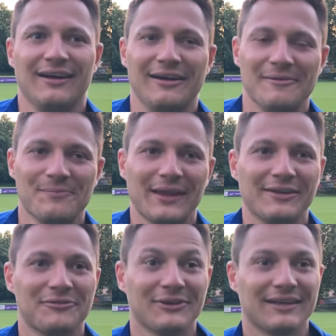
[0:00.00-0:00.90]
Ähm,
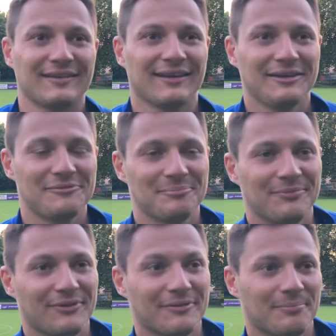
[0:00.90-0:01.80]
also von der Zeit
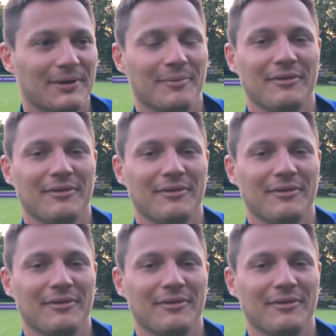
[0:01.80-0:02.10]
beim